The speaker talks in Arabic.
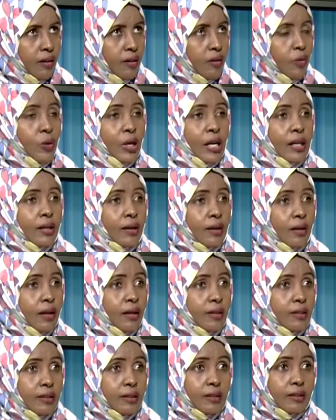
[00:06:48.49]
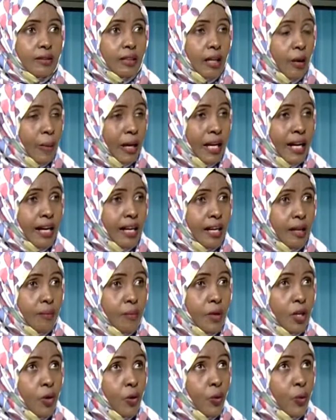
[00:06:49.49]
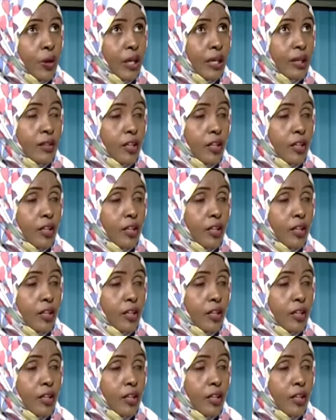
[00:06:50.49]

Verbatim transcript: هناك كما نعلم هناك